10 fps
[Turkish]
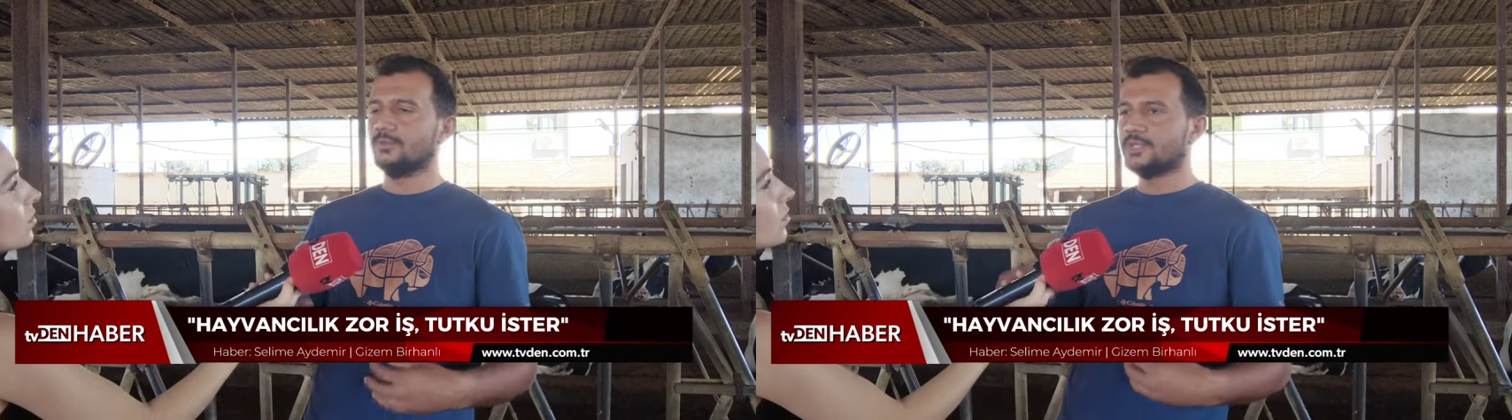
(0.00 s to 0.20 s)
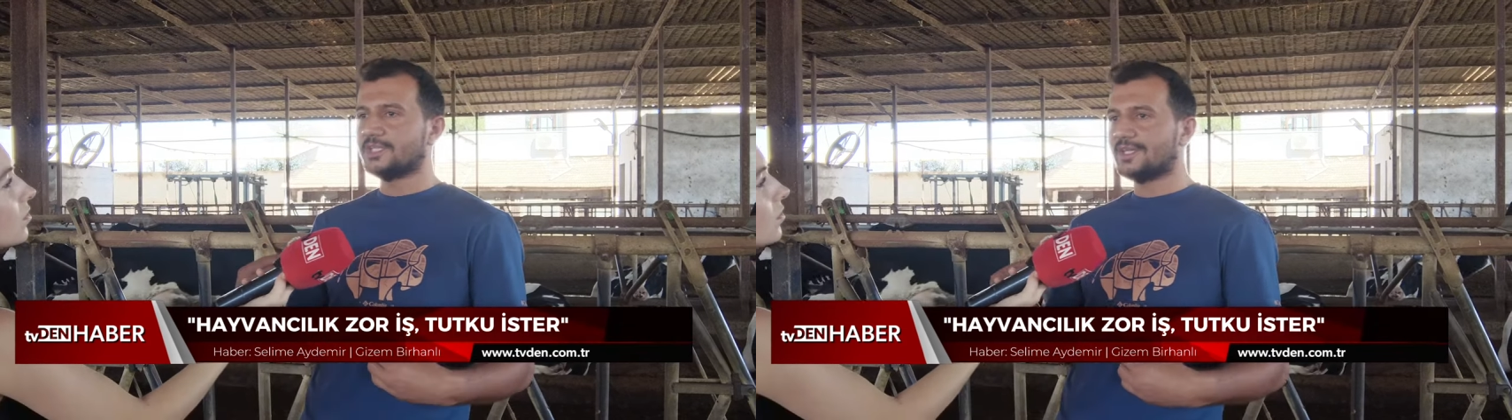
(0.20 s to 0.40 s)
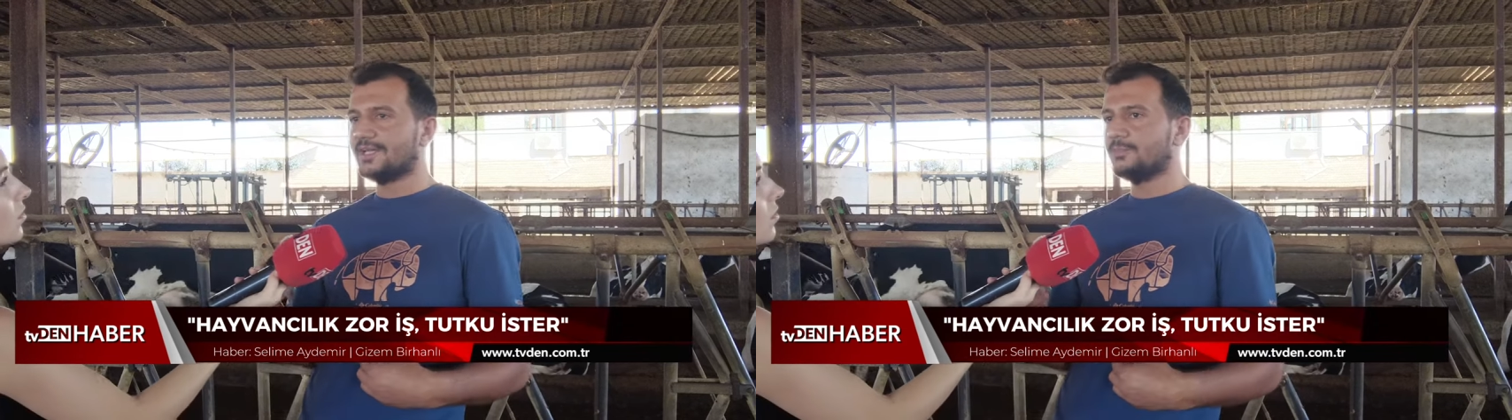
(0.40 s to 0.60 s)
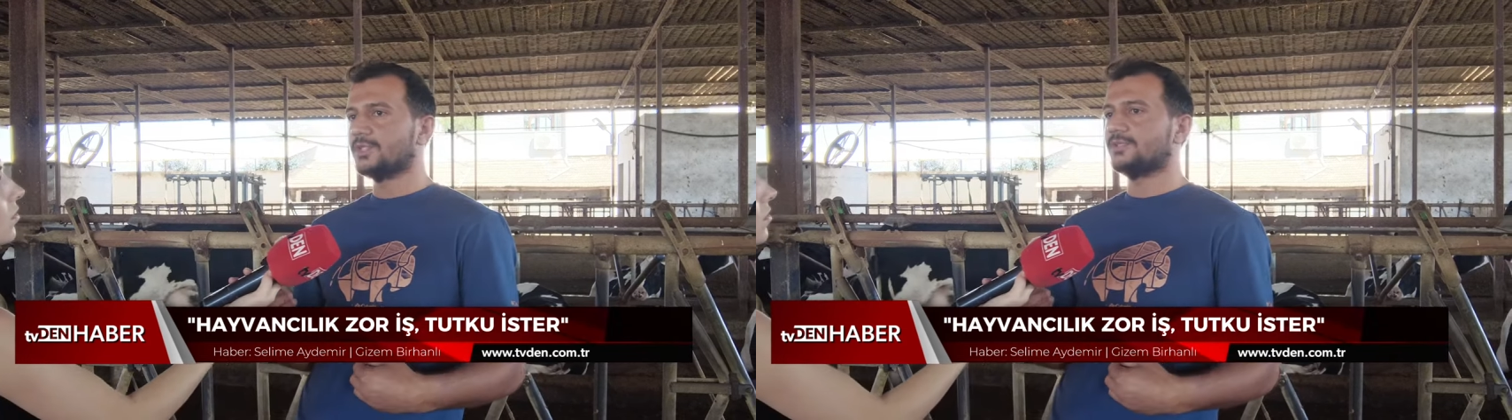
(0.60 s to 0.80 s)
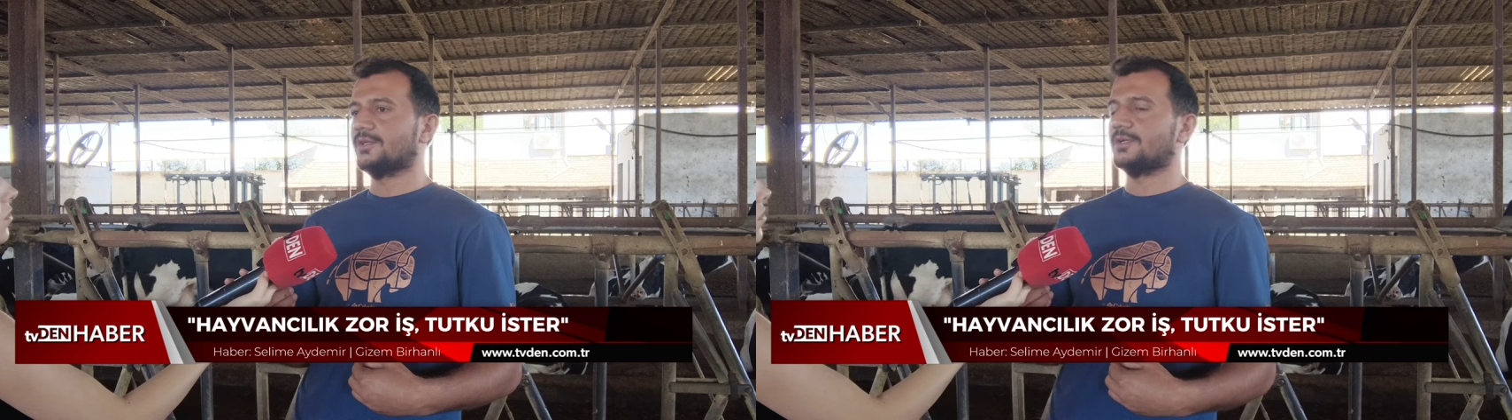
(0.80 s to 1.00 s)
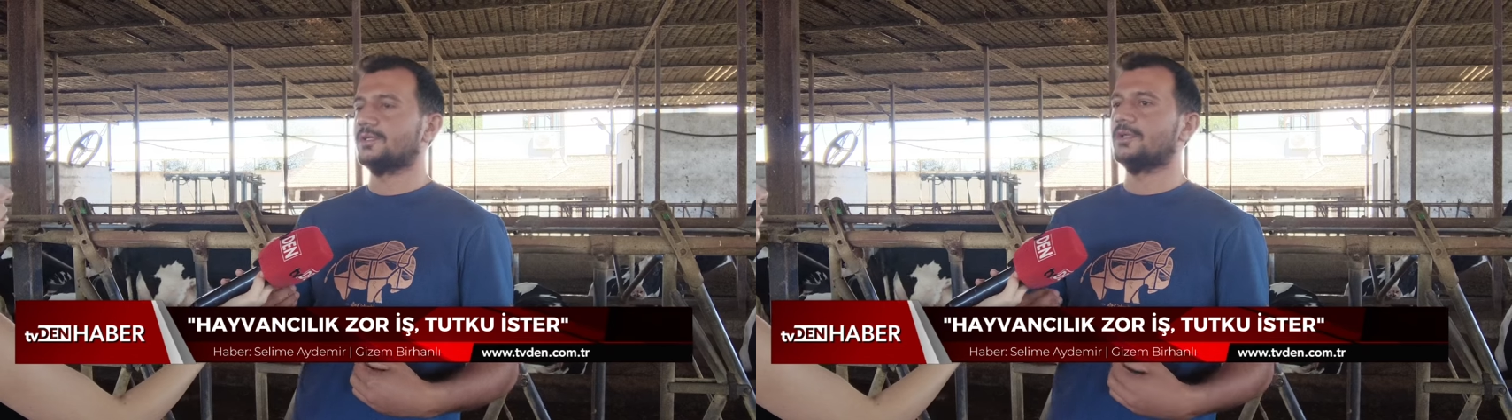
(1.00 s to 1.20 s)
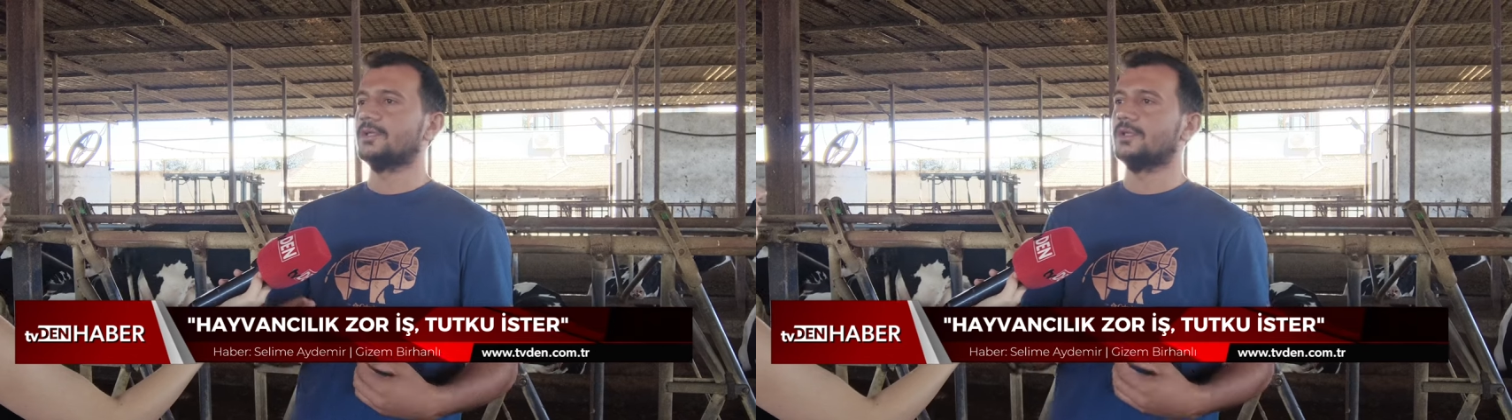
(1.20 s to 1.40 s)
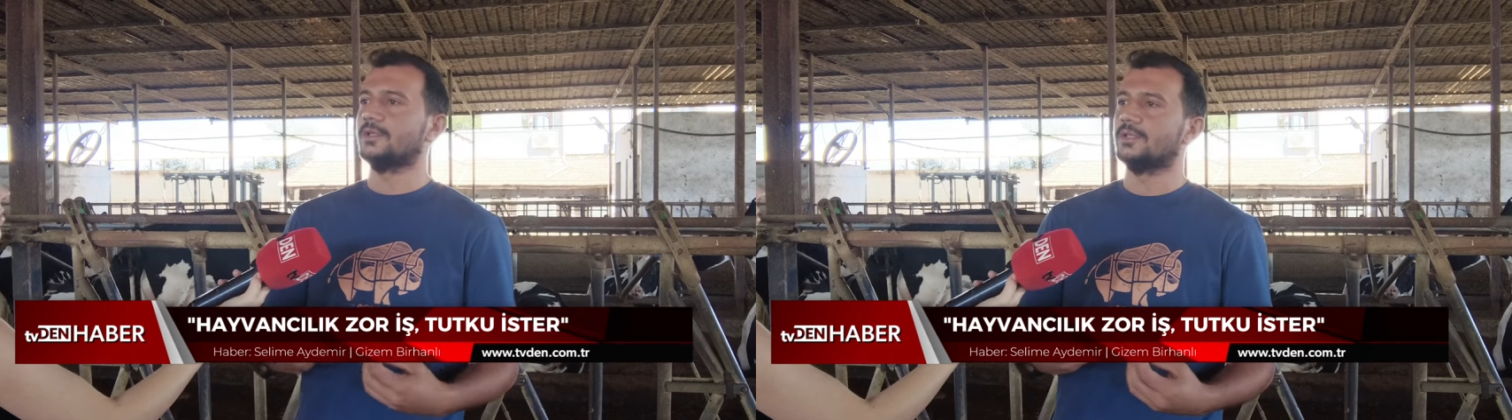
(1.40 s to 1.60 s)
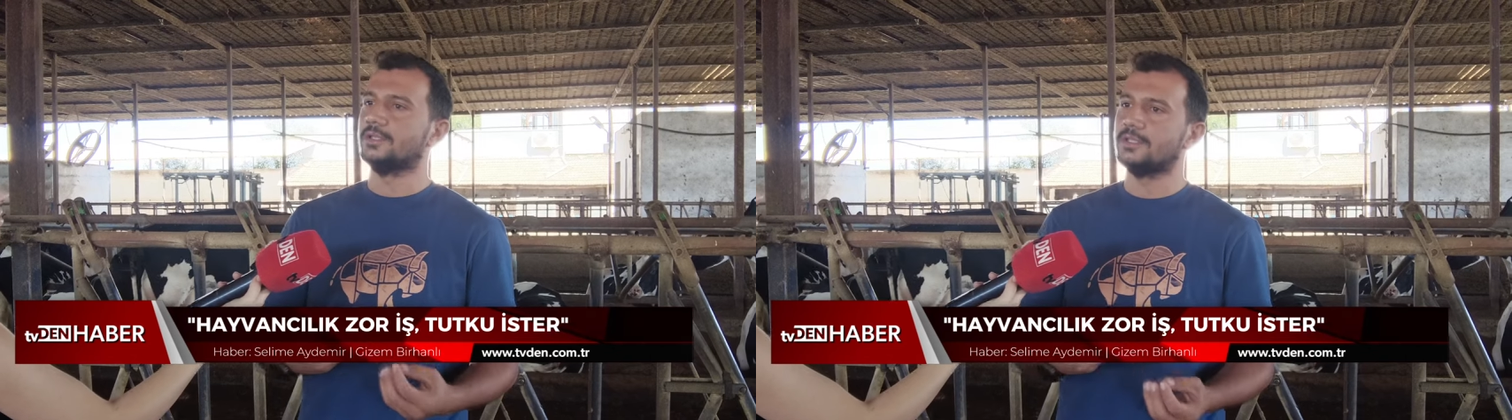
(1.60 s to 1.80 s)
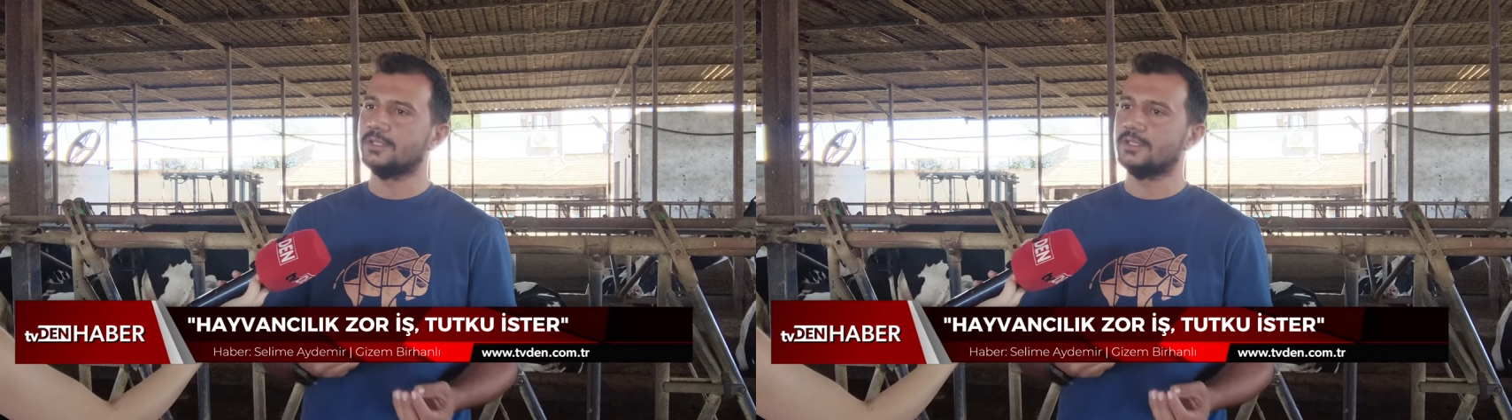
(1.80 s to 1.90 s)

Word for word: yeterli miktarda e,